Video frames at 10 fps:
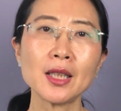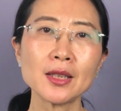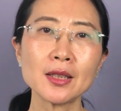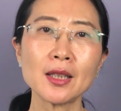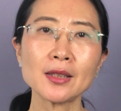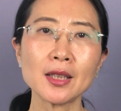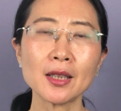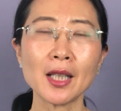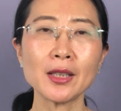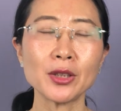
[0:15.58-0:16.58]
这次呢，现在
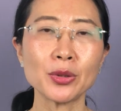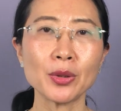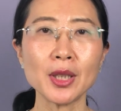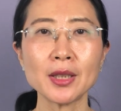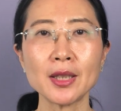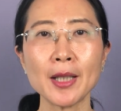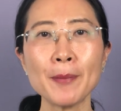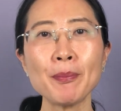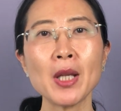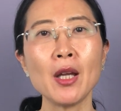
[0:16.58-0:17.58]
开始学一些
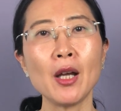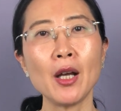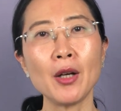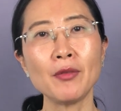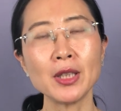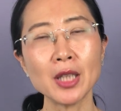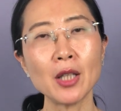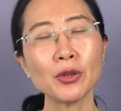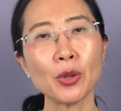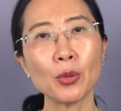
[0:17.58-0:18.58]
呃文
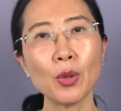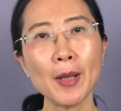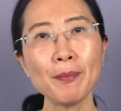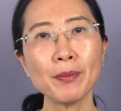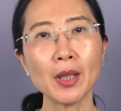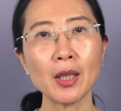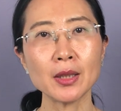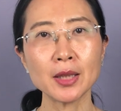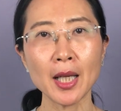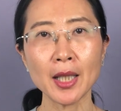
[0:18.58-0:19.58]
章有关呃
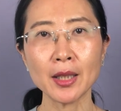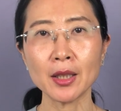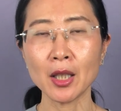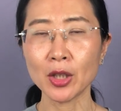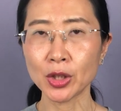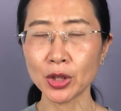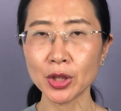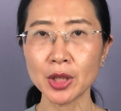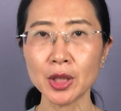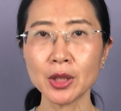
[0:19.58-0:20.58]
在呃实
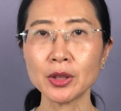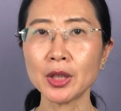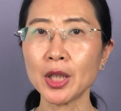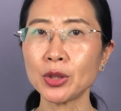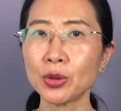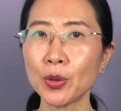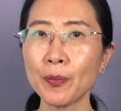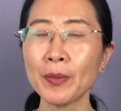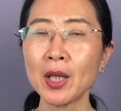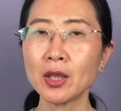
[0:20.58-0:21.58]
行这
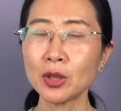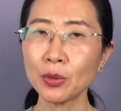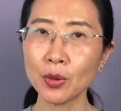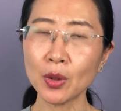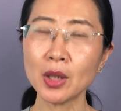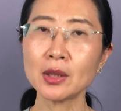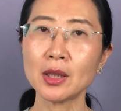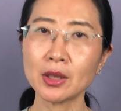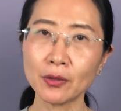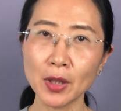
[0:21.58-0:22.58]
种生活
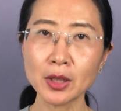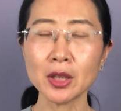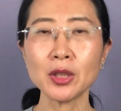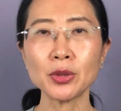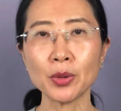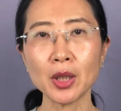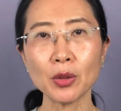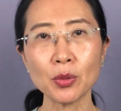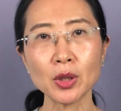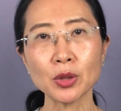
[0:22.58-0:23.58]
方式医学的
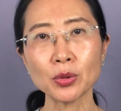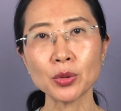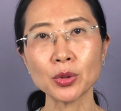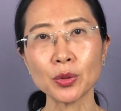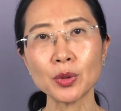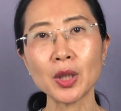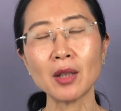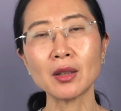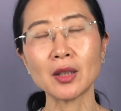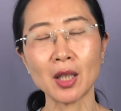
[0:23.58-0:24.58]
过程中所遇到
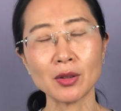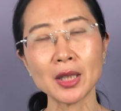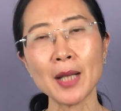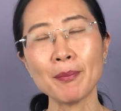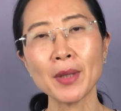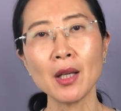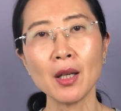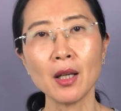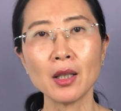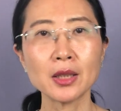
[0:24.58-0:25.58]
的挑战，
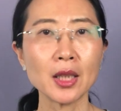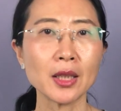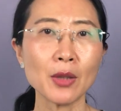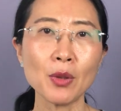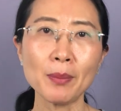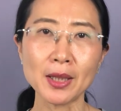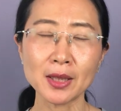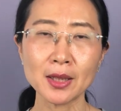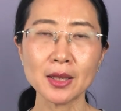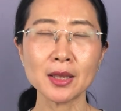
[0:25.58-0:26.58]
呃这一点我本
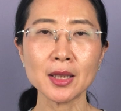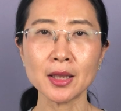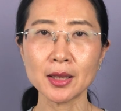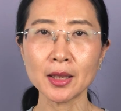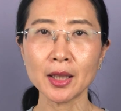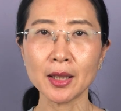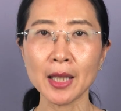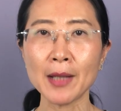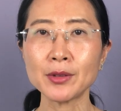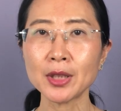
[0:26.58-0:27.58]
身自己已经体
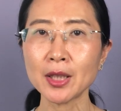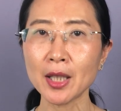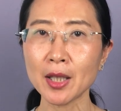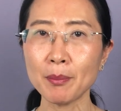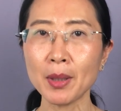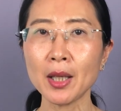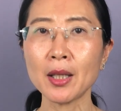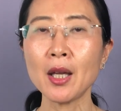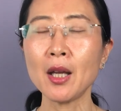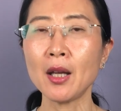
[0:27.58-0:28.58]
验，现在也
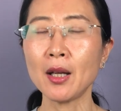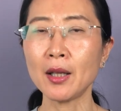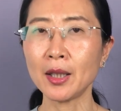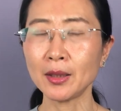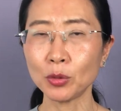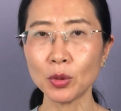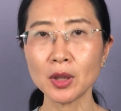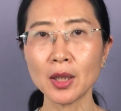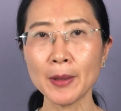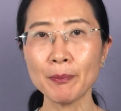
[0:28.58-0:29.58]
被呃很多
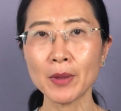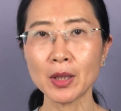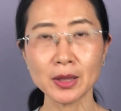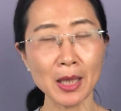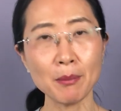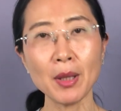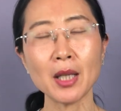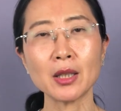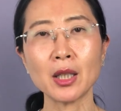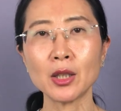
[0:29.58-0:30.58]
的呃前
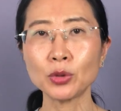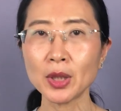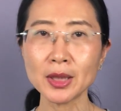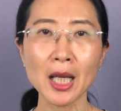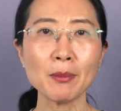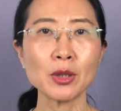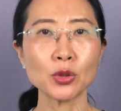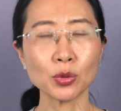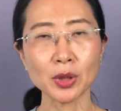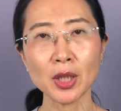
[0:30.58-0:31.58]
辈呃专家们
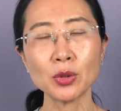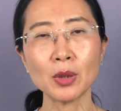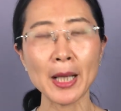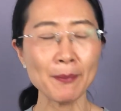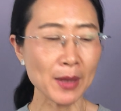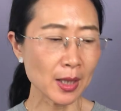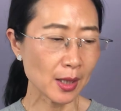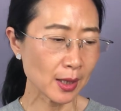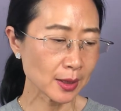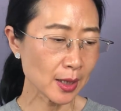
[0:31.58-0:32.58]
总结出来，
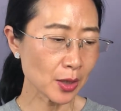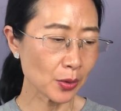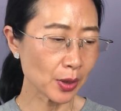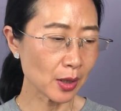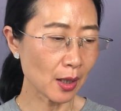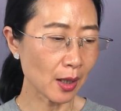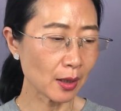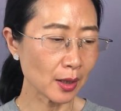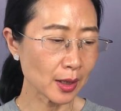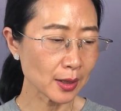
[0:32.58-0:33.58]
呃现在有一个二
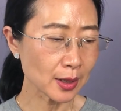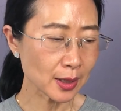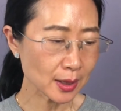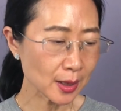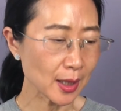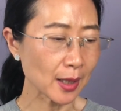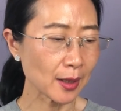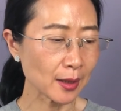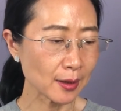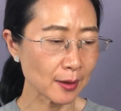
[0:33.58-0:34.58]
零一七年的
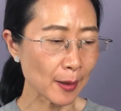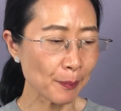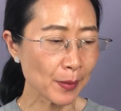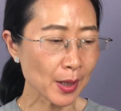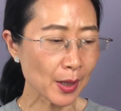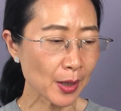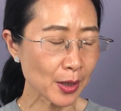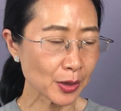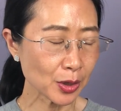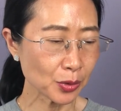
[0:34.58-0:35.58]
一个
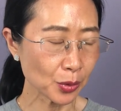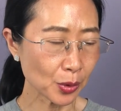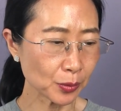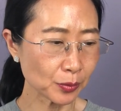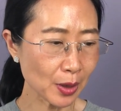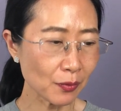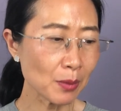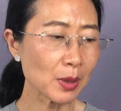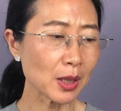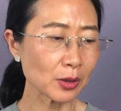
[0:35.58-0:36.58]
呃这种内分
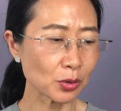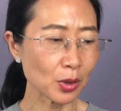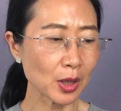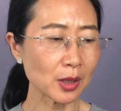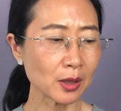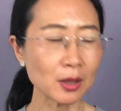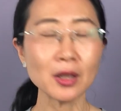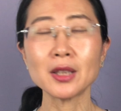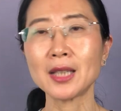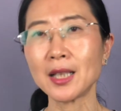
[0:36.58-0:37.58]
泌学科
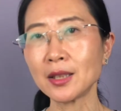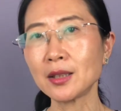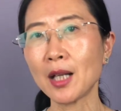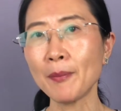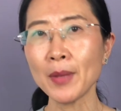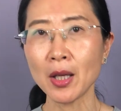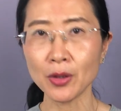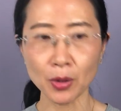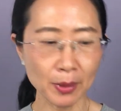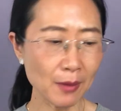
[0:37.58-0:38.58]
的杂志上
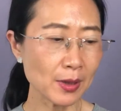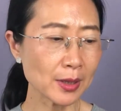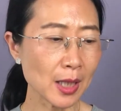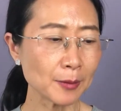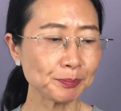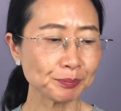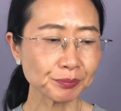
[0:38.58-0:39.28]
有一篇文章。